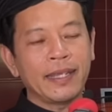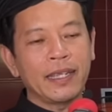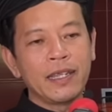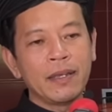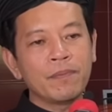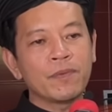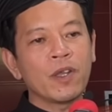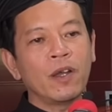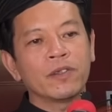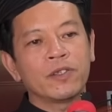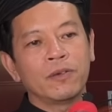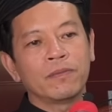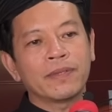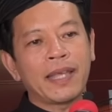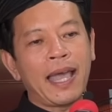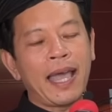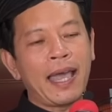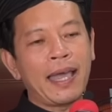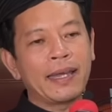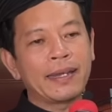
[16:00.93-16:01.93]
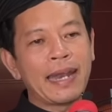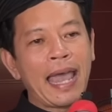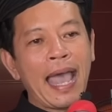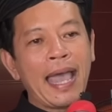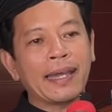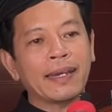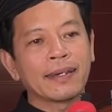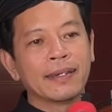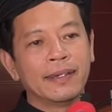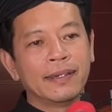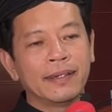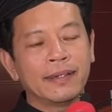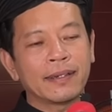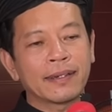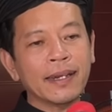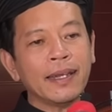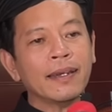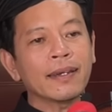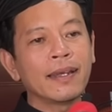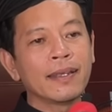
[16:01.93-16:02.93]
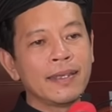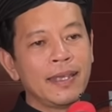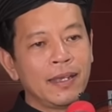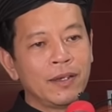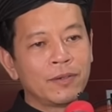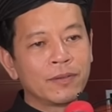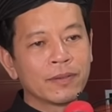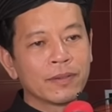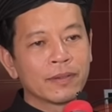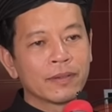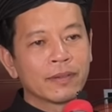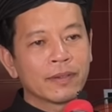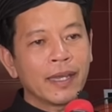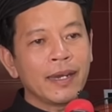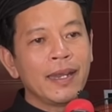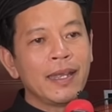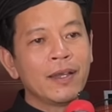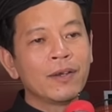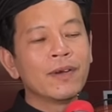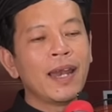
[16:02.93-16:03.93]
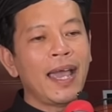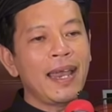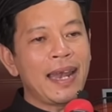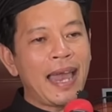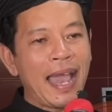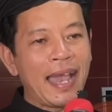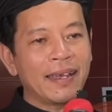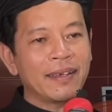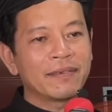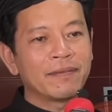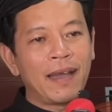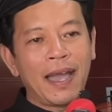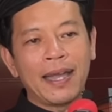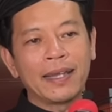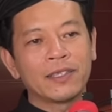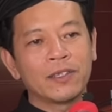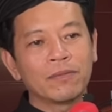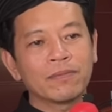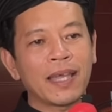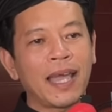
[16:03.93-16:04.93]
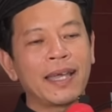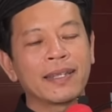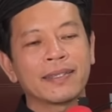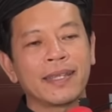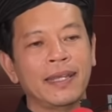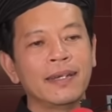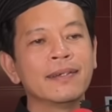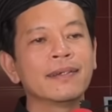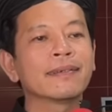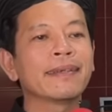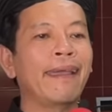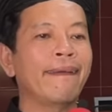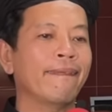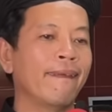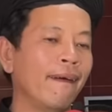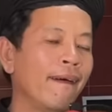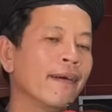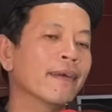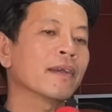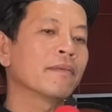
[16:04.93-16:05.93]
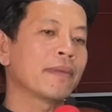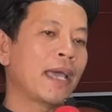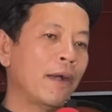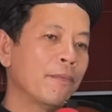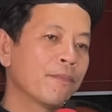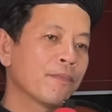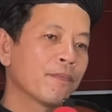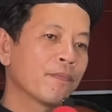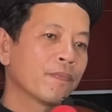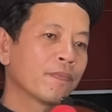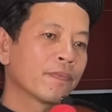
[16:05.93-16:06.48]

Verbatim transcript: giúp cho chúng ta đạt được rất là nhiều cái điều lệ lạc và chúng ta sẽ được giải thoát đồng đập